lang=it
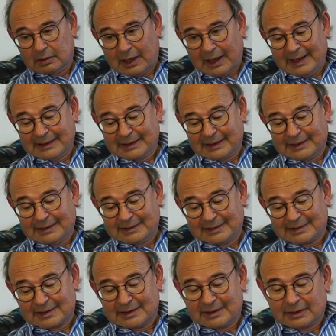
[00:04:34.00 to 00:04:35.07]
anche
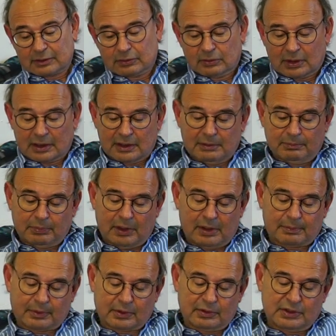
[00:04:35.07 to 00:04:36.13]
disegnatore
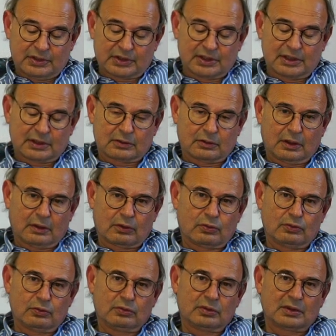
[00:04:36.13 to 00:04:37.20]
improprio, disegnatore
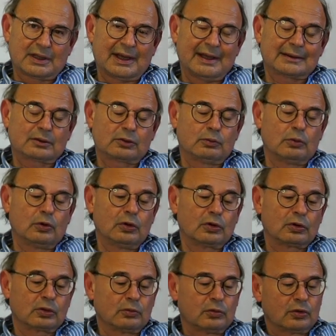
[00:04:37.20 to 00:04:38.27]
con un tratto
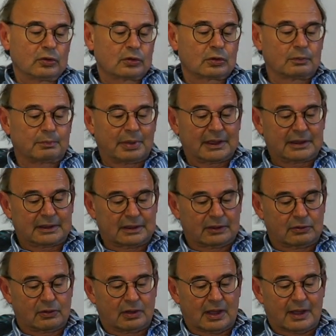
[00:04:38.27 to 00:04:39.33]
molto molto
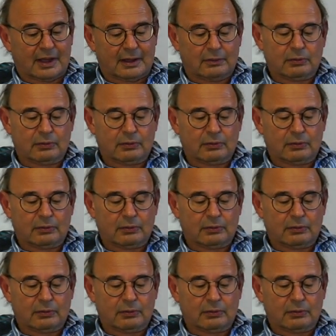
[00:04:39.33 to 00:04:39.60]
particolare.